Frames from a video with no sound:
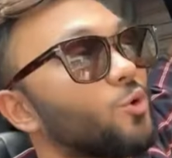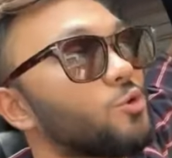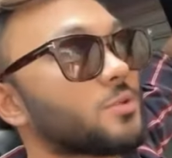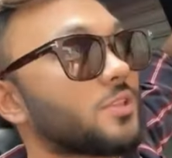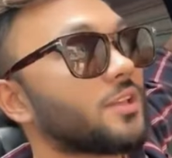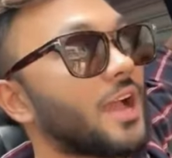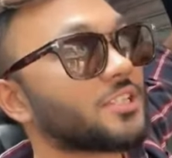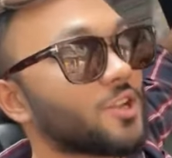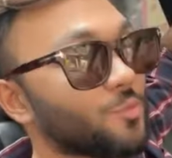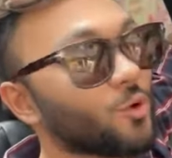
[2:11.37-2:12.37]
বাজার থেকে
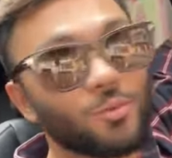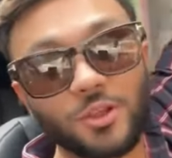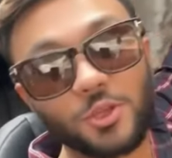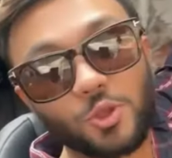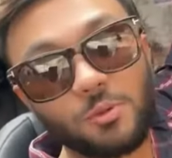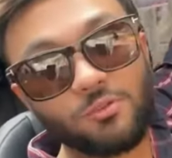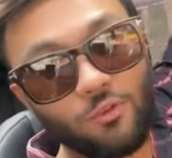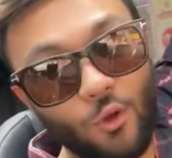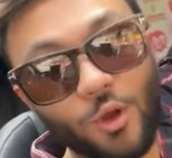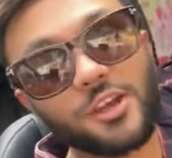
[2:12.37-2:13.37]
আসার পর বলে মানে কিন্তু আমি
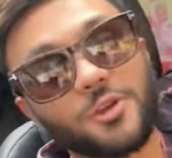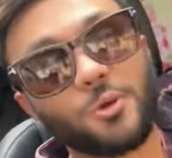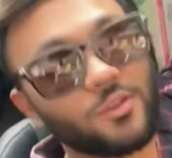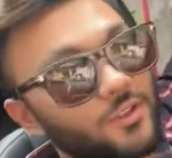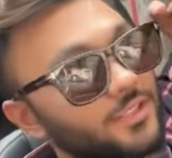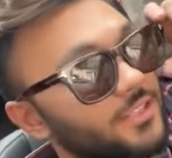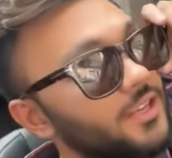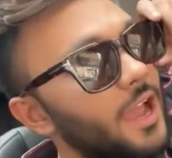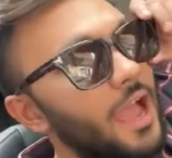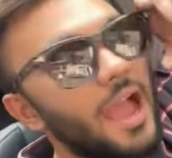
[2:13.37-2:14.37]
ভ্লগ এডিট করে ফেলছি
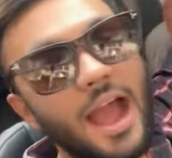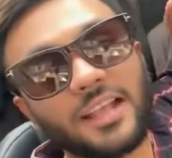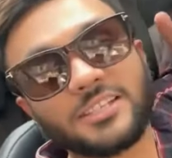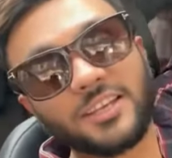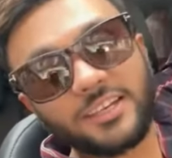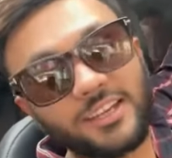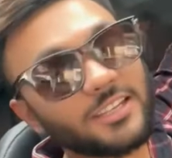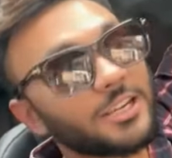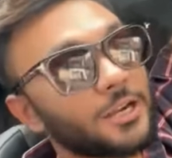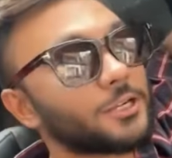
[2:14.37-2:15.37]
আজকে ঠিক
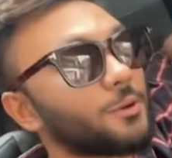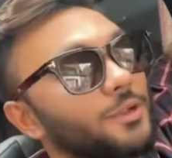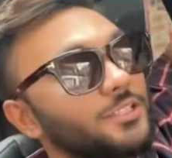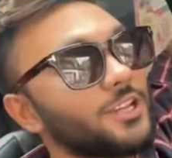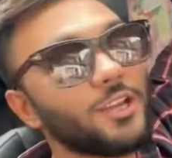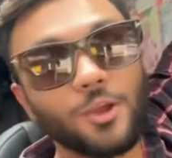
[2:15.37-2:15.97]
সাতটা বাজে